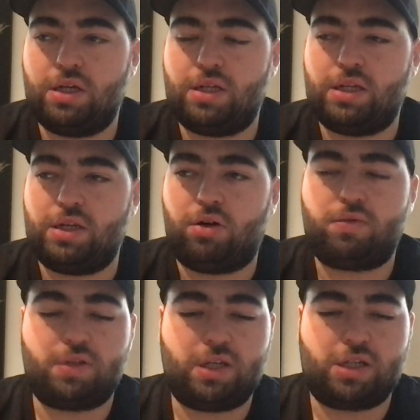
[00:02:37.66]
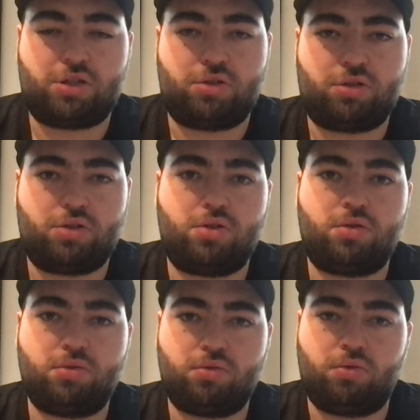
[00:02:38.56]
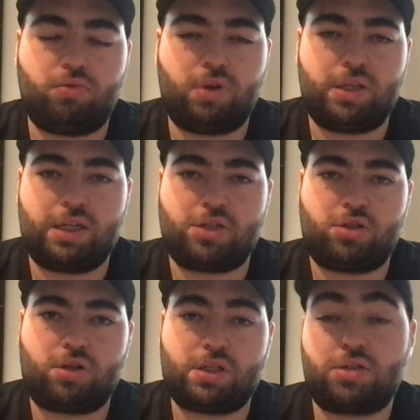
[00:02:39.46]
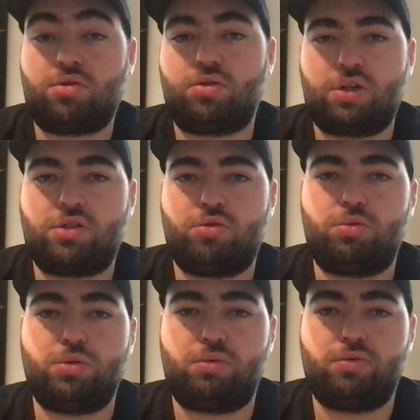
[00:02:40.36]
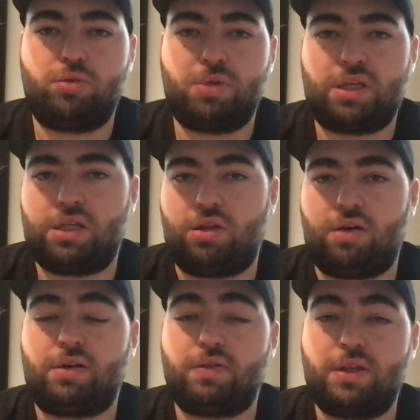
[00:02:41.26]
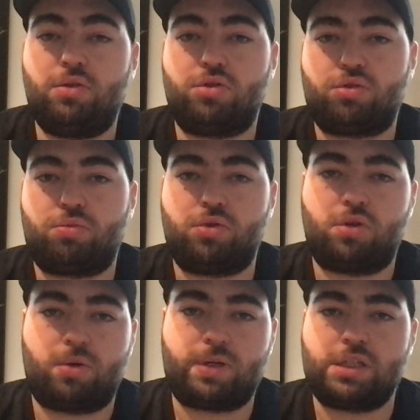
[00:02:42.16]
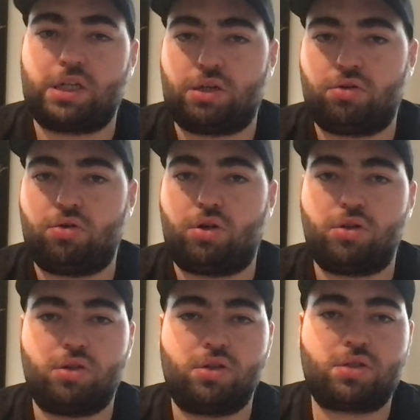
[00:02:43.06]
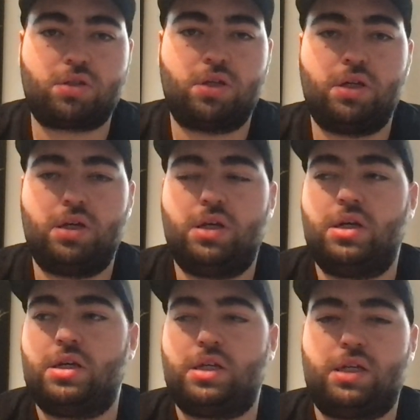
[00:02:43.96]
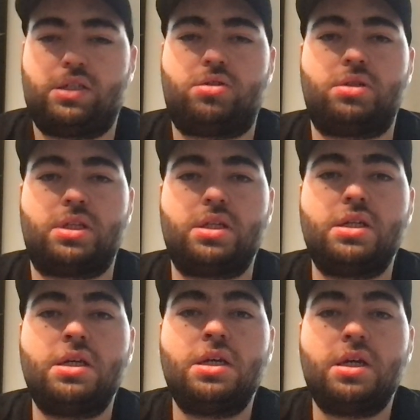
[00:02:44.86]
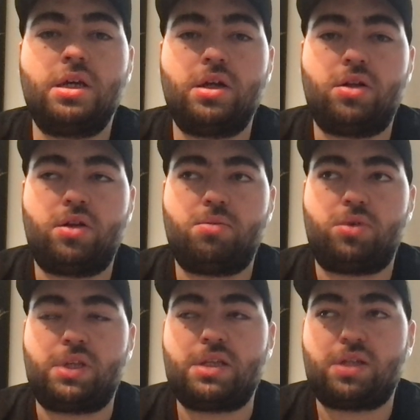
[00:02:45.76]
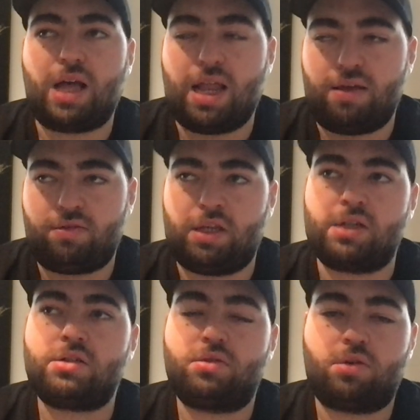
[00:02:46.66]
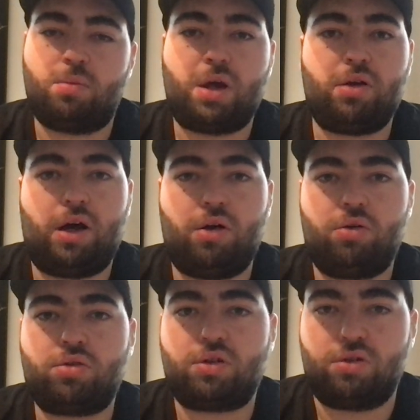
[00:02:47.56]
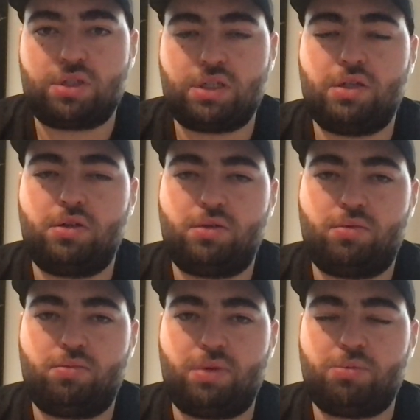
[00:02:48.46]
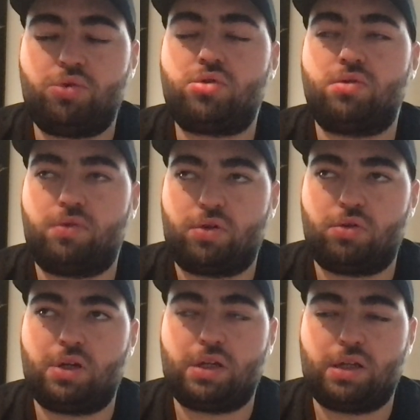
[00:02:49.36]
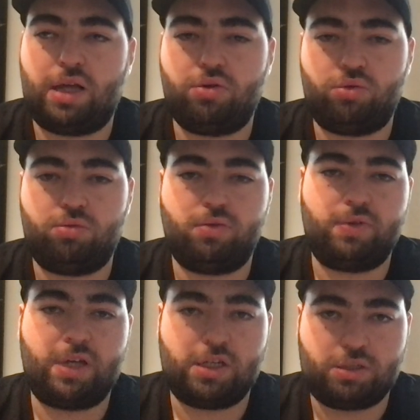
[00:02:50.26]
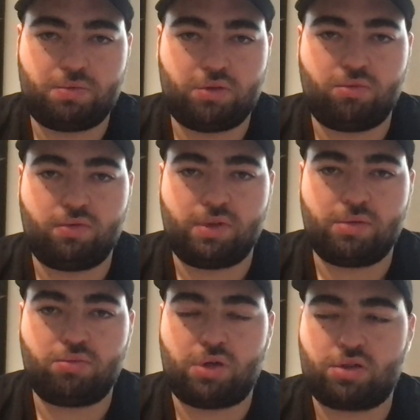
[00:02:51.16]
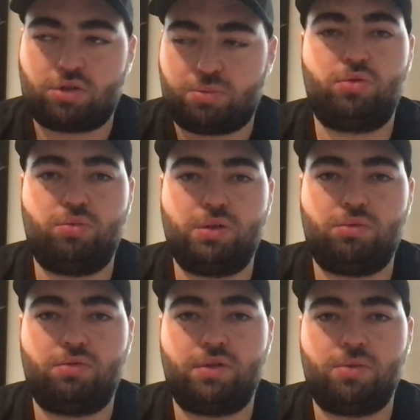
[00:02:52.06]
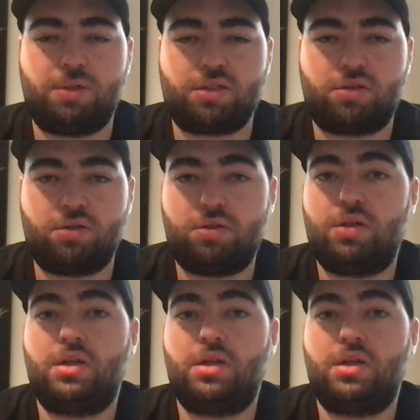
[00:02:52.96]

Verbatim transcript: les All Federation Show, où on voit des catcheurs qui sont dans les jeux WWE, mais qui, dans la vraie vie, ne le sont plus. Donc, Red Jericho, Goldust, ainsi de suite. Peut-être à l'avenir, on parlera autre aussi et plus souvent de la AEW, NJPW. Pour l'instant, je parle de WWE parce que